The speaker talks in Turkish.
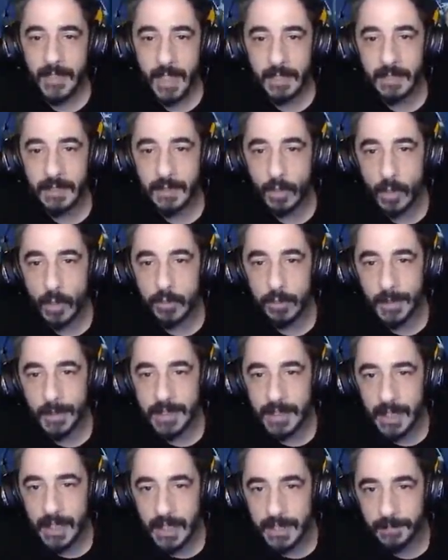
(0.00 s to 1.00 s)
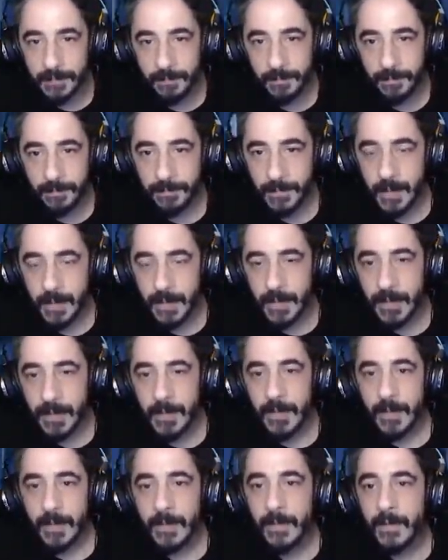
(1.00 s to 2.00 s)
Canını doldurması lazım.
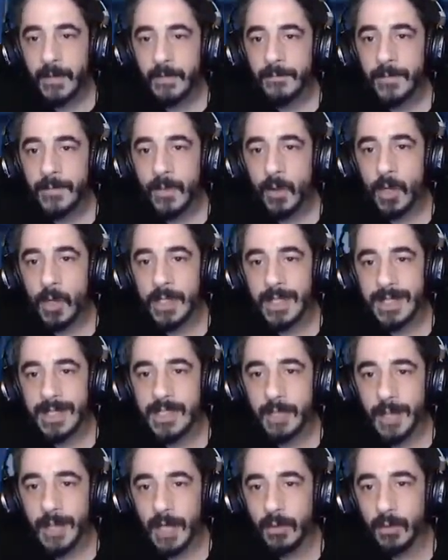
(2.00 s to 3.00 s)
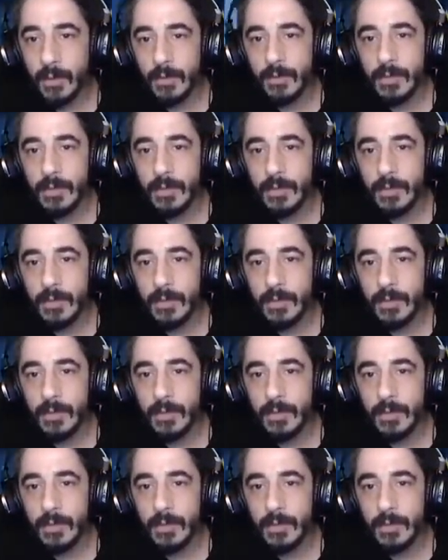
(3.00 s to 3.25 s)
O kadar zamanı